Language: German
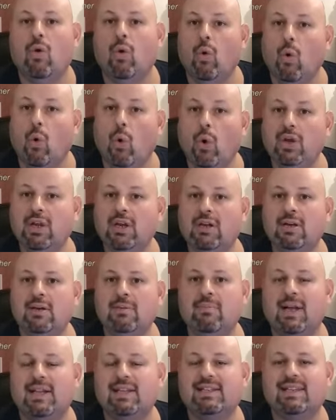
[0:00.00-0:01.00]
oder
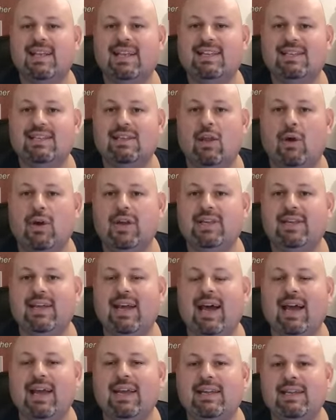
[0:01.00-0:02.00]
man setzt Leute
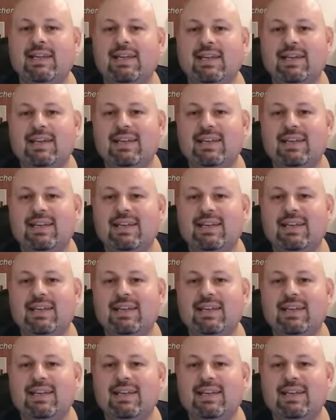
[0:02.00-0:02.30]
ein,